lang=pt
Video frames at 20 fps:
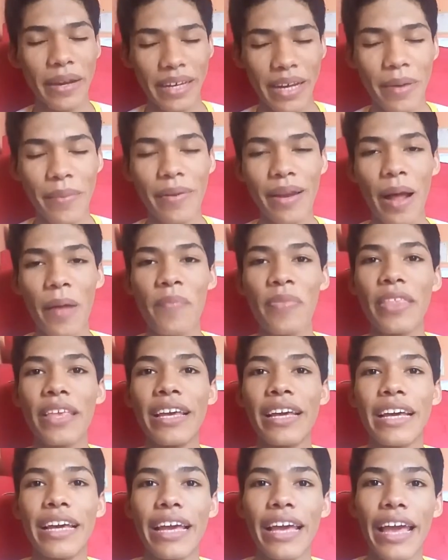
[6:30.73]
Mas vamos lá.
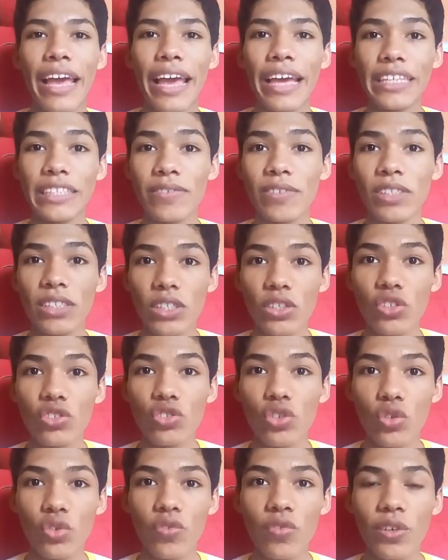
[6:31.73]
É, e se você
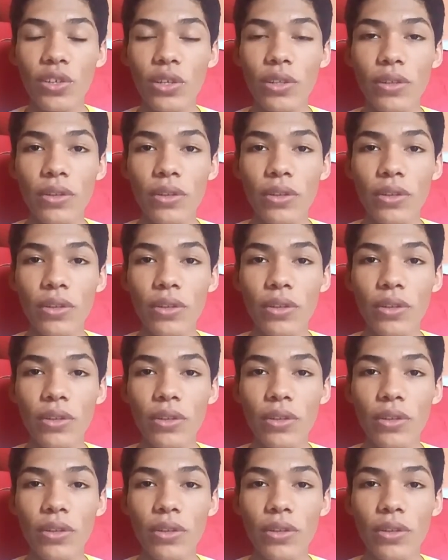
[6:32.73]
gostou do vídeo,